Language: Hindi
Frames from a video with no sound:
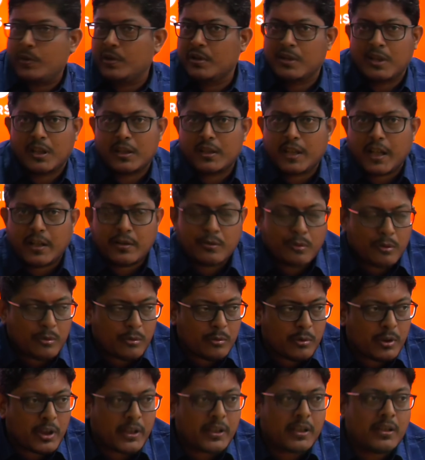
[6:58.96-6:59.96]
फील कर लिया आई डोंट
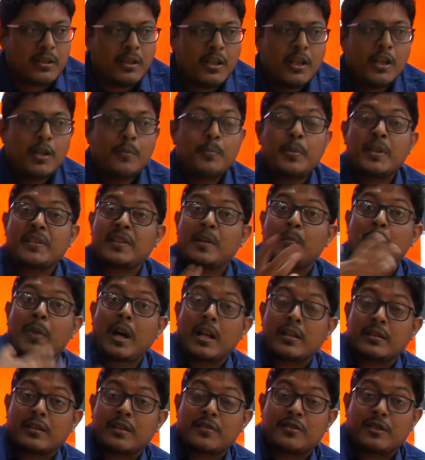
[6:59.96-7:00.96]
नो लेकिन मैं ऐसा
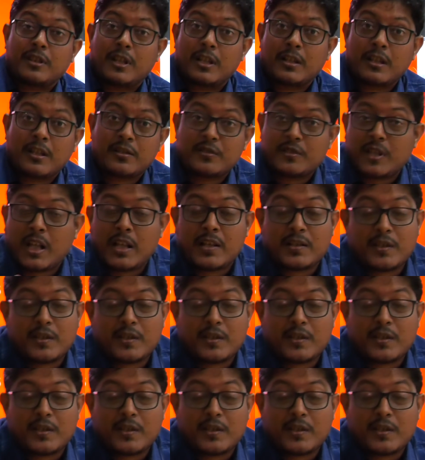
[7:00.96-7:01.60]
मान के चला ना सात